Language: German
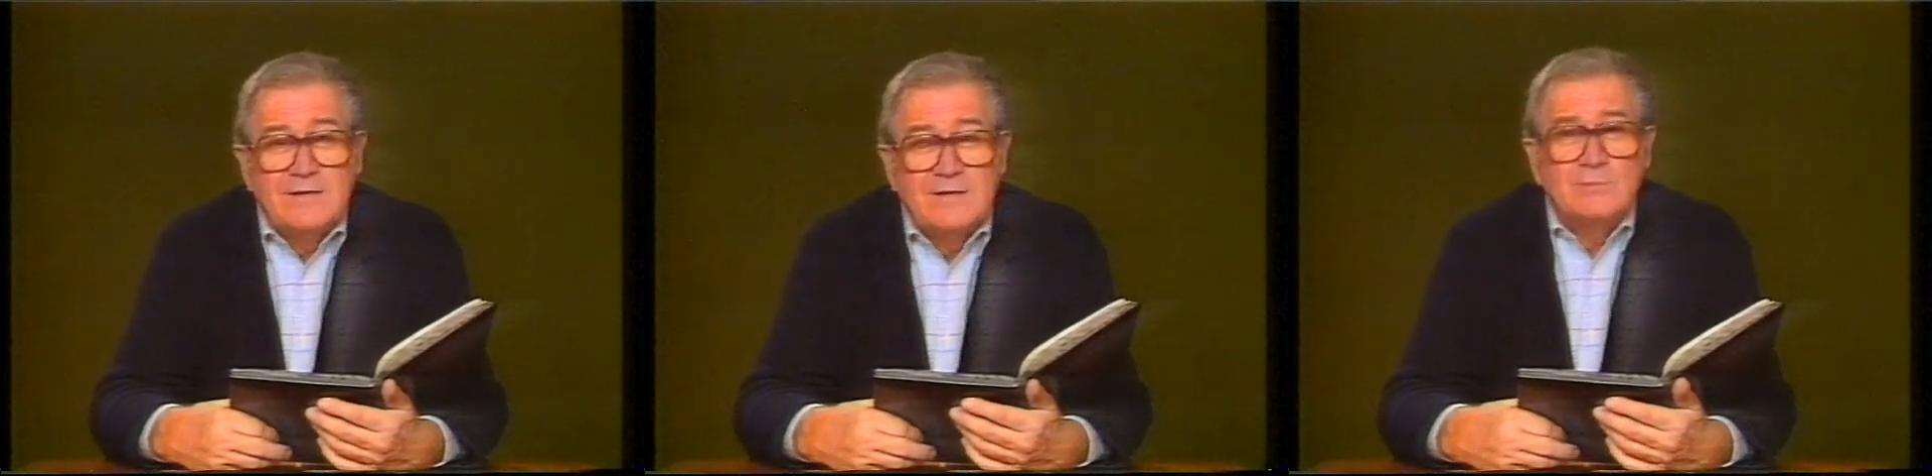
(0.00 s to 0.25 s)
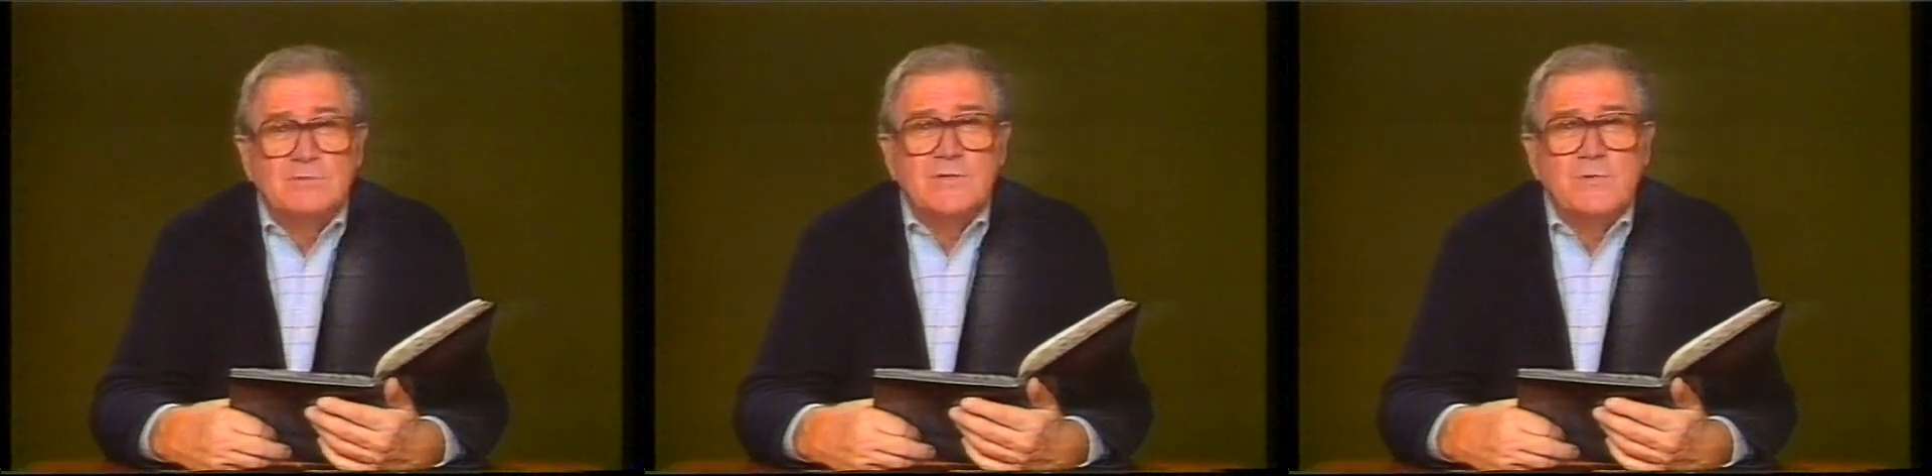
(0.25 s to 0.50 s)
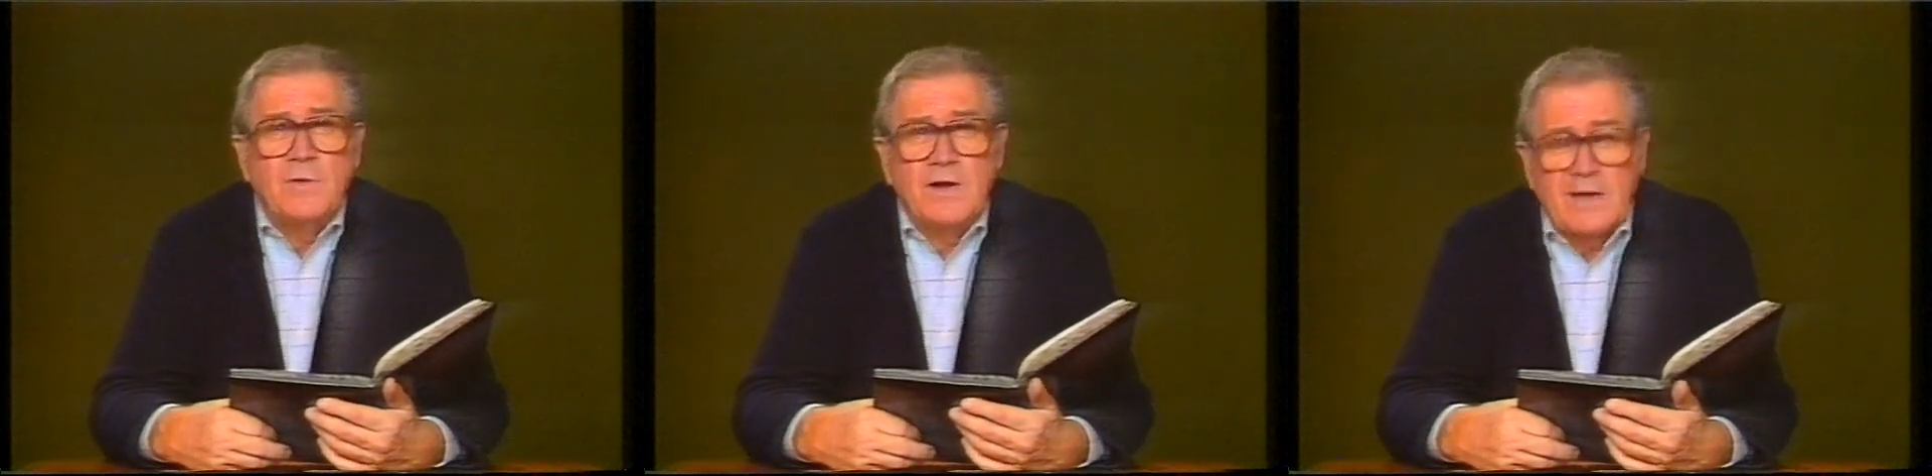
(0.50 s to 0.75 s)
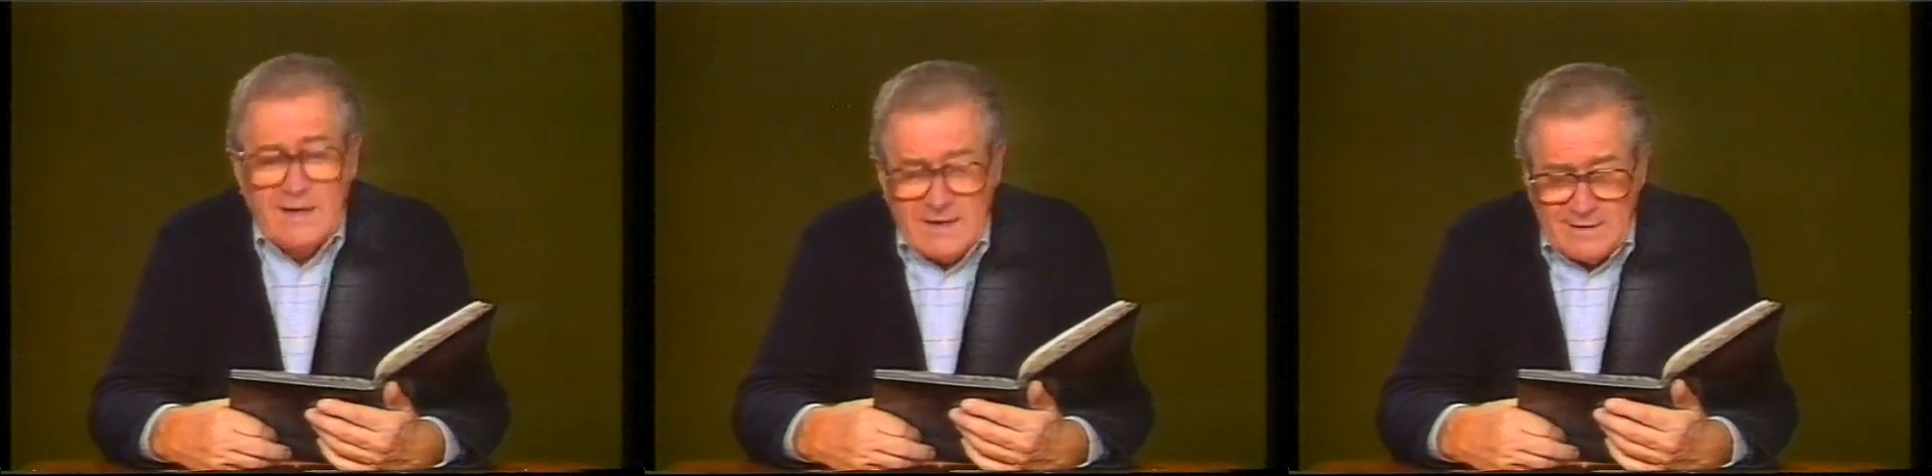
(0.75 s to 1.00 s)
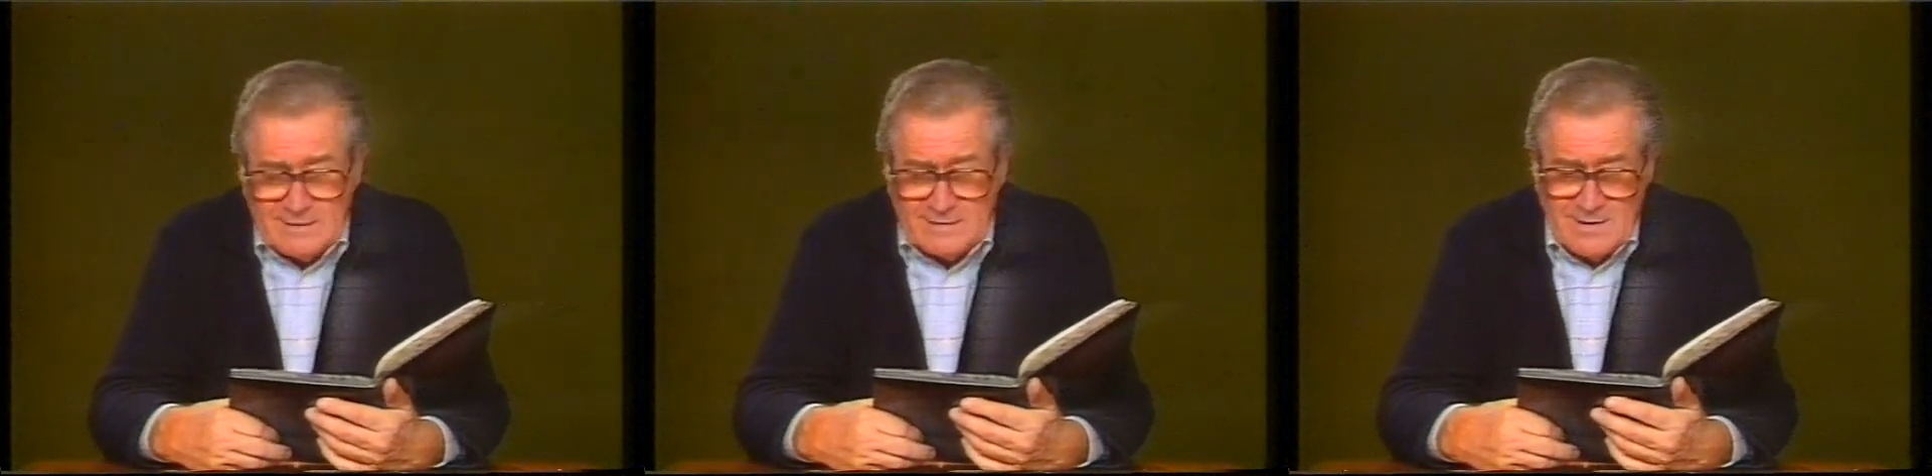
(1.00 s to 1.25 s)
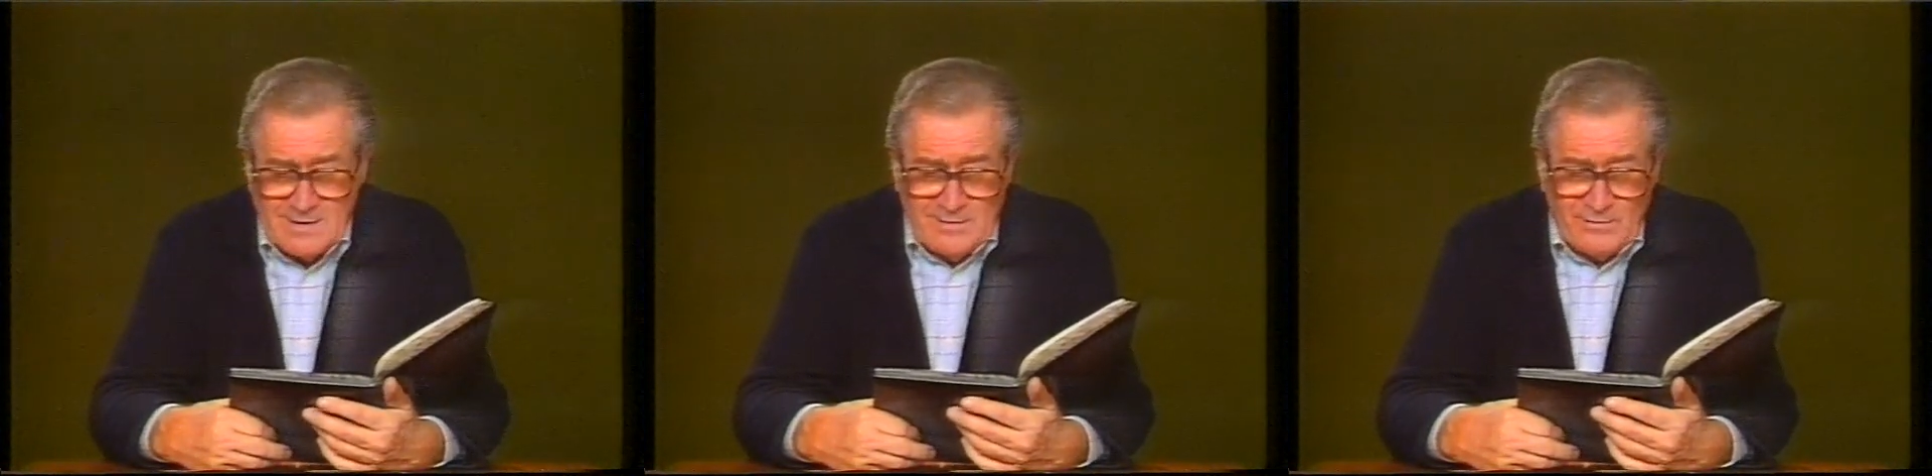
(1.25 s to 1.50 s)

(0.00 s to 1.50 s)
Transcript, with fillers: die uns überredet,